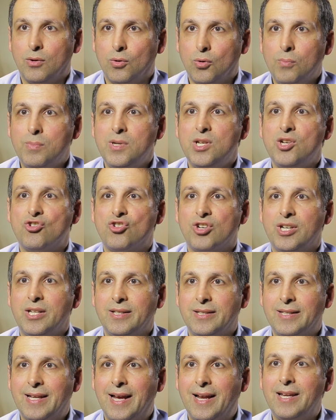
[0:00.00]
obligé
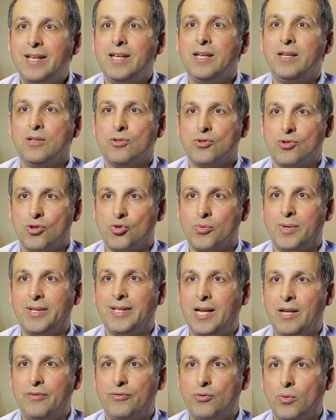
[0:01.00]
d'aller se
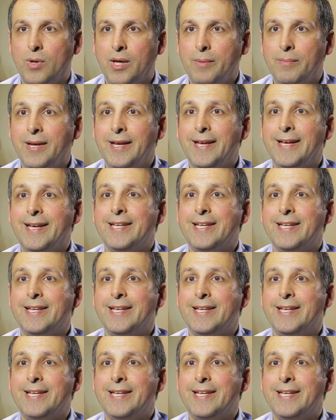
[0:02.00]
joindre à la FQM